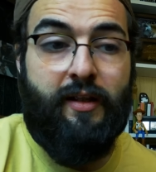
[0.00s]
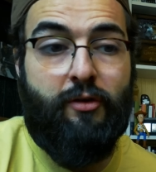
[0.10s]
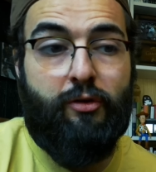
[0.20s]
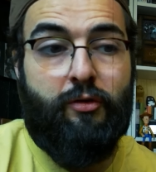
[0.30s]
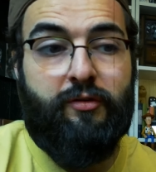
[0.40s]
Les
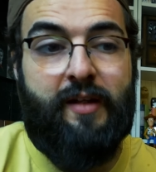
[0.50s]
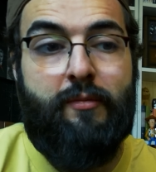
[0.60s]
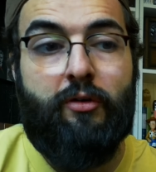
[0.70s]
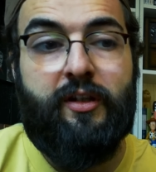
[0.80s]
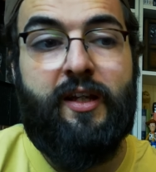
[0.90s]
autres sont
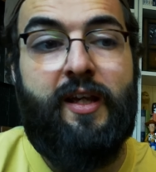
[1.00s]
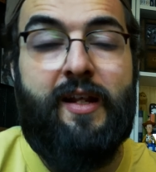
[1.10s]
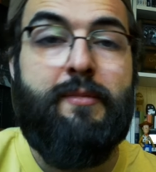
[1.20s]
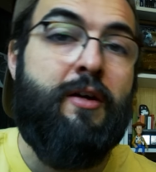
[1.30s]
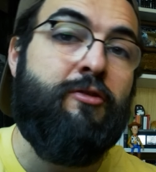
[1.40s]
tellement créés à
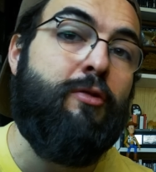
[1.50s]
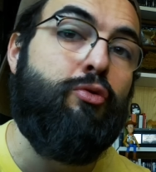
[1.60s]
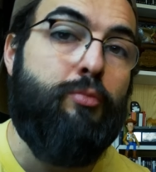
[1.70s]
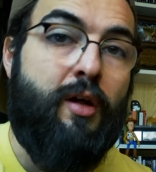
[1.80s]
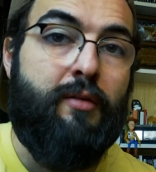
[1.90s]
l'image
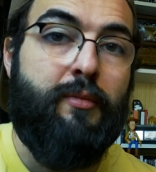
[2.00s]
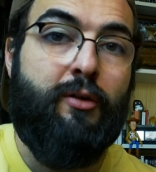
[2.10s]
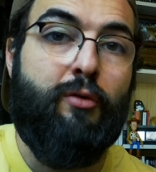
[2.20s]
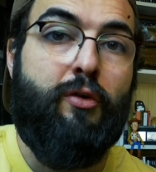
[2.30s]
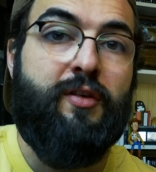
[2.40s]
des humains ben,
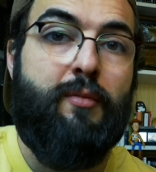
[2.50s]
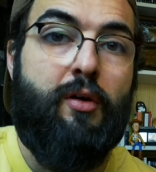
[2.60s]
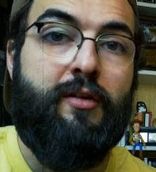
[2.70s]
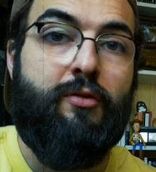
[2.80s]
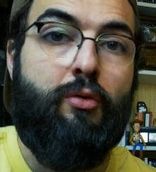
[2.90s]
que forcément,
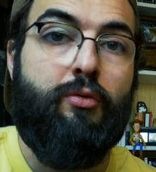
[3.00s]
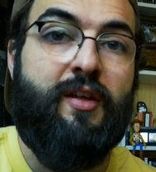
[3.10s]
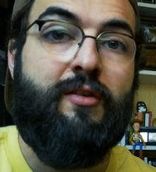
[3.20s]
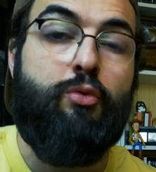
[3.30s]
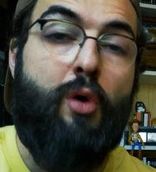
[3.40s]
ils ont
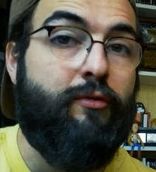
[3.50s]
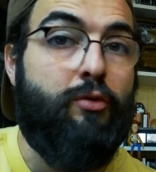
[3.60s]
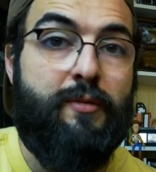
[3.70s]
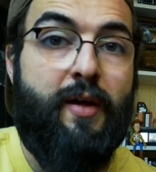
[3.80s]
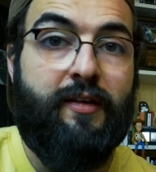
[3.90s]
cette soif de
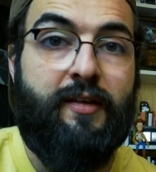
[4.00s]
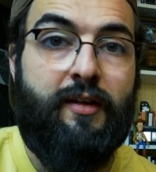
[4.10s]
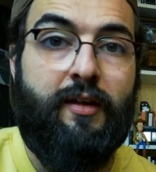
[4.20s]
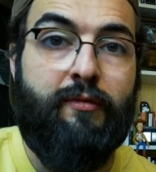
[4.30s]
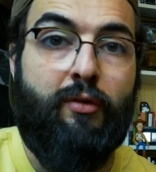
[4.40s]

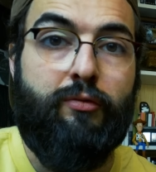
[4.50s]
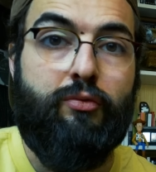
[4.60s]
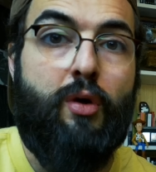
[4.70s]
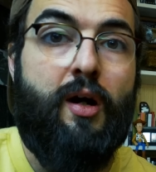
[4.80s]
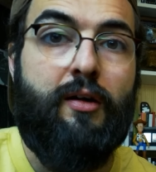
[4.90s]
liberté et vont
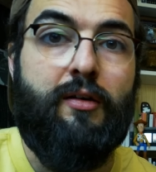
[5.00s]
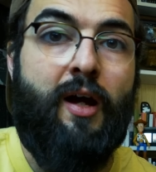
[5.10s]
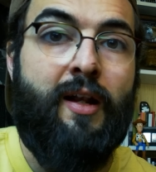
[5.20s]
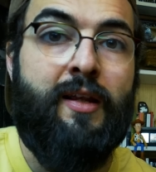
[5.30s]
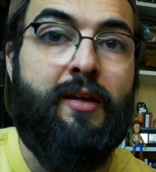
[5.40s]
vouloir
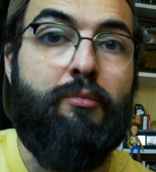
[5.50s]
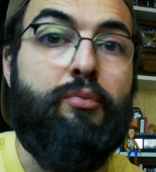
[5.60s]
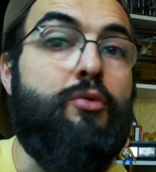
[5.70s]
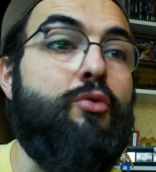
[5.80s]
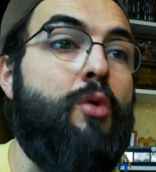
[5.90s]
aller
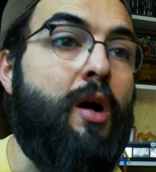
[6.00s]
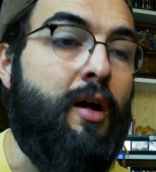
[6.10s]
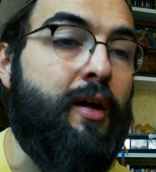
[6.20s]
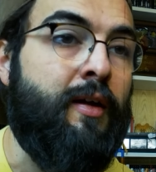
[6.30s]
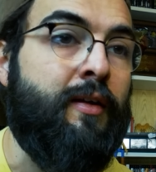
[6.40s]
plus
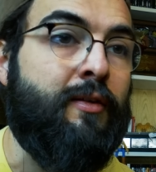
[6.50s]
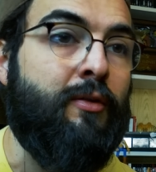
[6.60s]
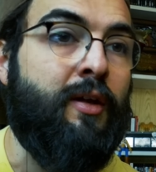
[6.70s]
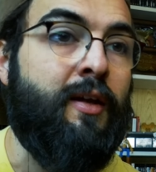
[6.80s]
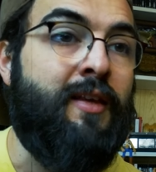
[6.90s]
loin et, se,
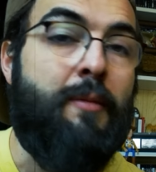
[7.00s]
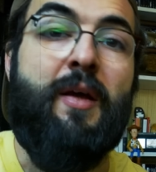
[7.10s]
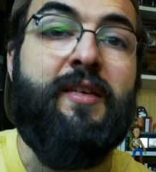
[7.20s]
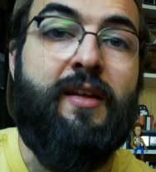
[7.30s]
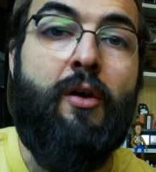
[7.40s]

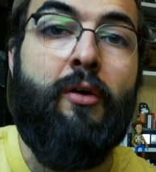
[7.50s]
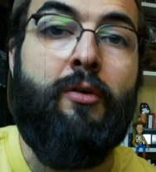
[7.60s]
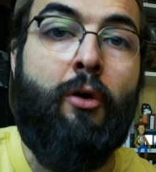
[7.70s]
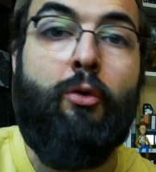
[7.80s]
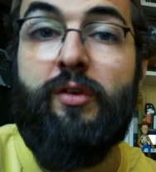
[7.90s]
dépasser
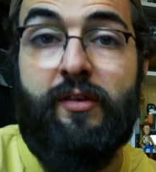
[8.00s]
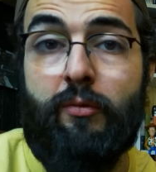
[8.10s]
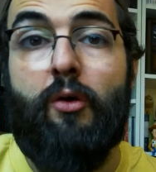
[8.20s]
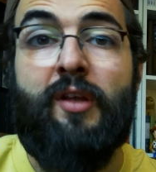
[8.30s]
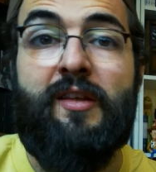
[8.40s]
leurs
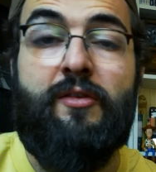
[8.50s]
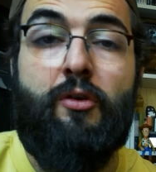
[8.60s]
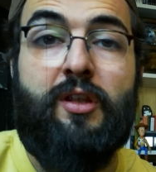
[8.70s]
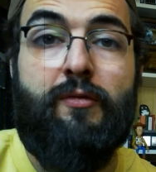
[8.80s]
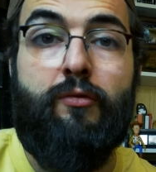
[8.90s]
conditions. On a des
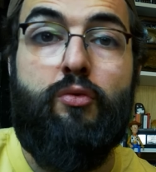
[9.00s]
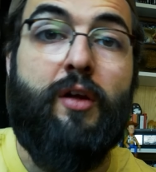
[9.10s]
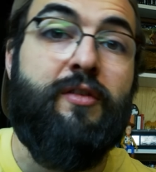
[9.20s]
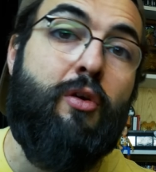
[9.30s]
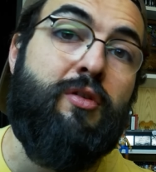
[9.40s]
autres qui vont
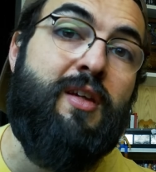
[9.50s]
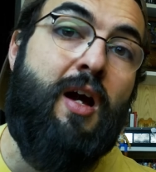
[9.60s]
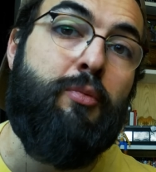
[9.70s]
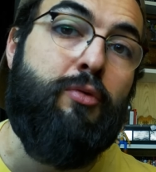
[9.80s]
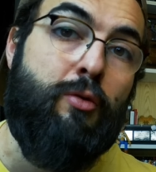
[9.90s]
vouloir sortir
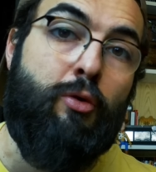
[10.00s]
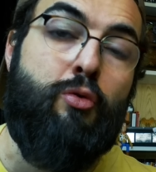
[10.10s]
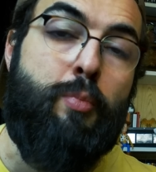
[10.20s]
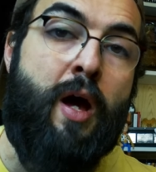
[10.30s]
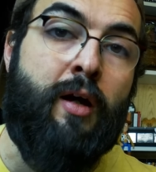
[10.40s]
absolument
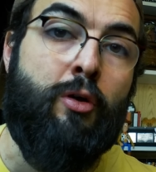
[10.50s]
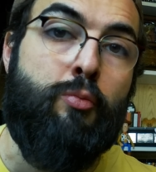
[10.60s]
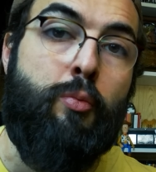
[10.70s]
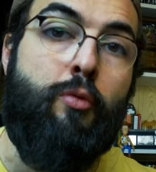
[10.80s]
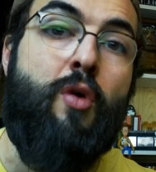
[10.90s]
du parc
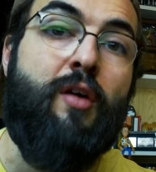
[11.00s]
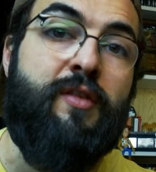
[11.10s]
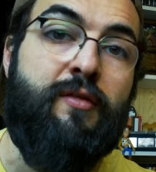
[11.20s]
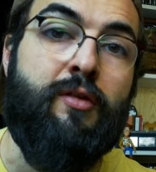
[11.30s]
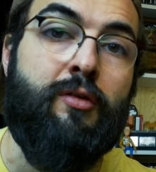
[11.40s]
pour pouvoir
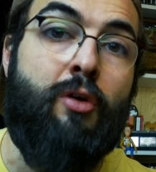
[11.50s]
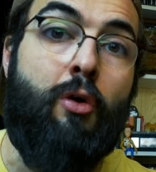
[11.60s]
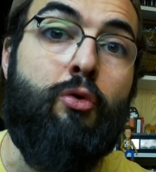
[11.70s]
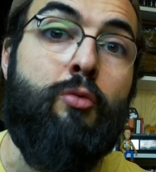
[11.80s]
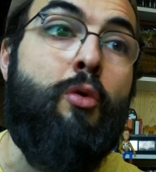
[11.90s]
vivre
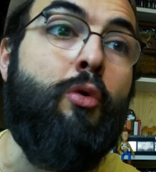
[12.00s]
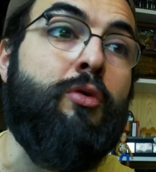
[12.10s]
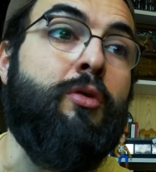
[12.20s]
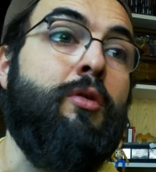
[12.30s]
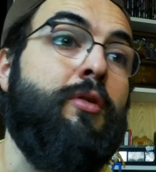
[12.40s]
dans le
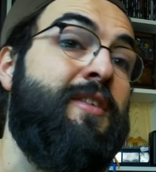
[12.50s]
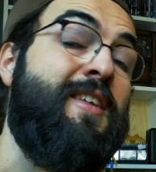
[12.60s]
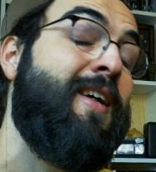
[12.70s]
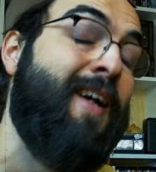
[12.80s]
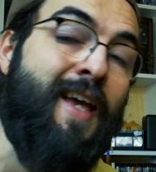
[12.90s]
monde
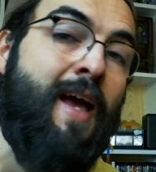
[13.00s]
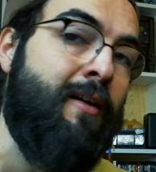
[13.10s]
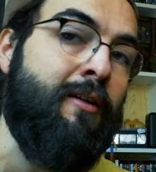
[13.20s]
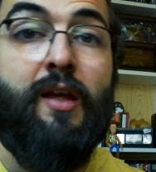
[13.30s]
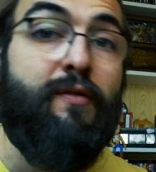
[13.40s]
dit
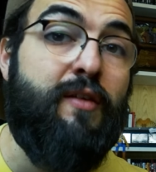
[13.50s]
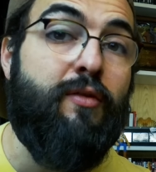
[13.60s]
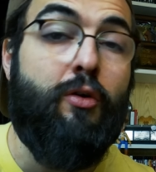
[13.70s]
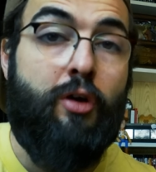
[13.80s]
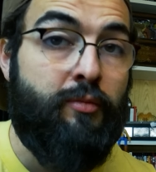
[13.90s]
réel et
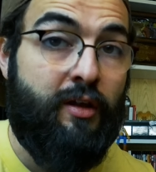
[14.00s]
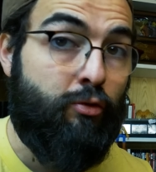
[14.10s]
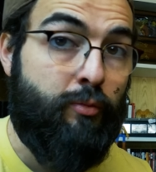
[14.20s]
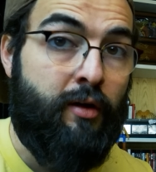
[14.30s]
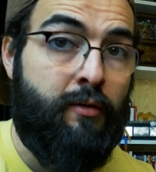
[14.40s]
vivre comme
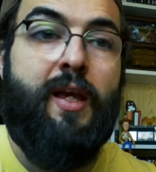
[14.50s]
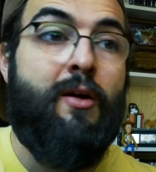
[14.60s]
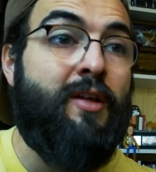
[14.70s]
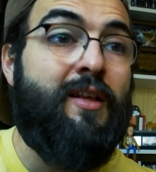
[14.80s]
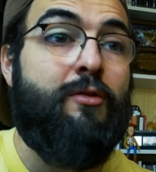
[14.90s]
des humains, et
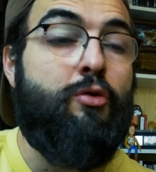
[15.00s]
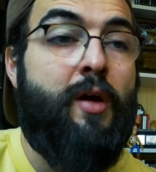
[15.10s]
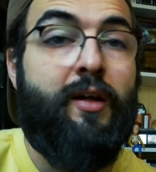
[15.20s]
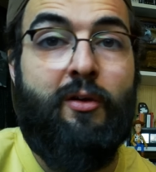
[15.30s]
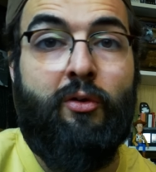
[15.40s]
on a des
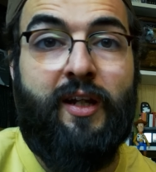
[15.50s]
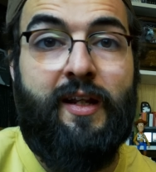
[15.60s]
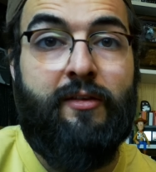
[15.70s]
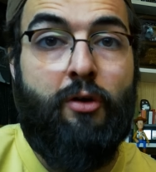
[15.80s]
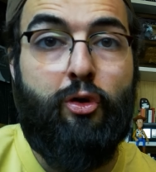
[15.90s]
humains qui ont créé
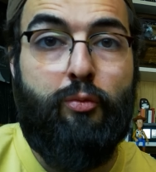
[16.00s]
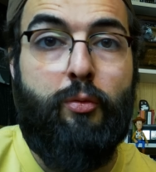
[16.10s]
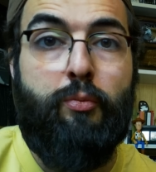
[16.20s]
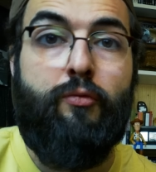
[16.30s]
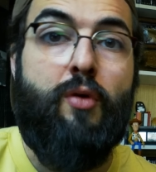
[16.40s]
les autres
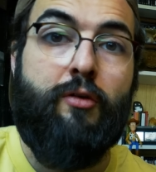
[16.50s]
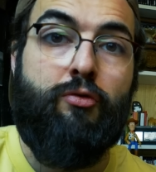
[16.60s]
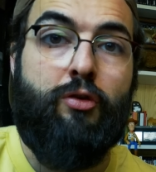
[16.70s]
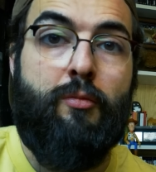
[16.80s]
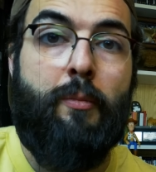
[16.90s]
pour pouvoir
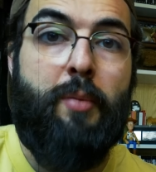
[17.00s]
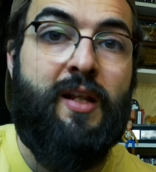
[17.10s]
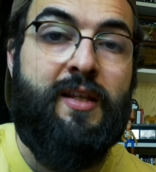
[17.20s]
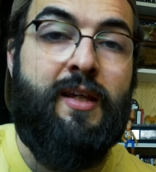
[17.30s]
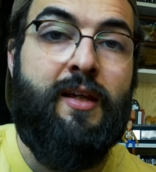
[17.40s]
justement
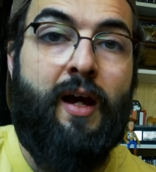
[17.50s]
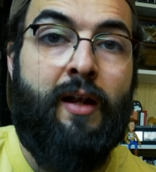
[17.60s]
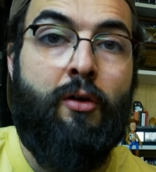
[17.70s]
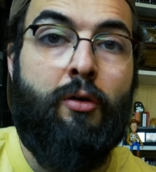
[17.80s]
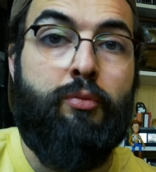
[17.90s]
pallier à
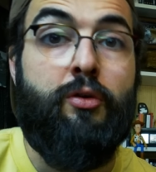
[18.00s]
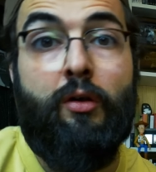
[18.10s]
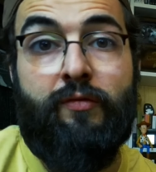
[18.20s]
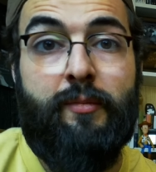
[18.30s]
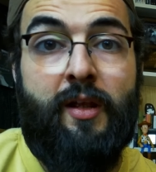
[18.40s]
leur plus
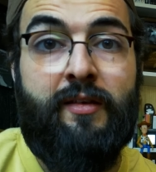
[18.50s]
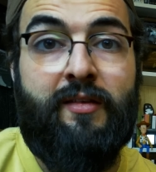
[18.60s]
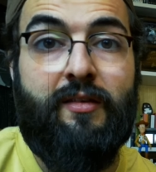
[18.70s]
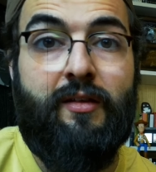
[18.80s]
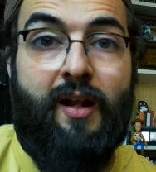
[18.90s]
grande
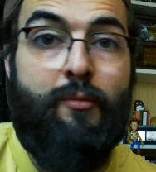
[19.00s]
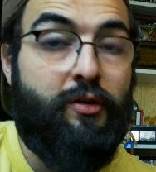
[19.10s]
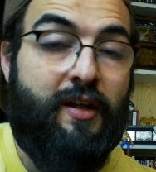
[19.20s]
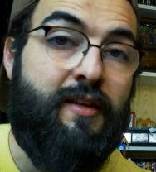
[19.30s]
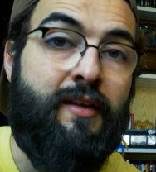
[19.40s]
faiblesse, la
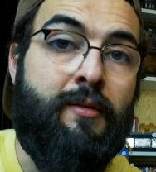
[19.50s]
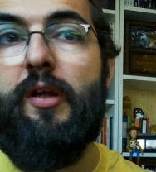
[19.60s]
mortalité.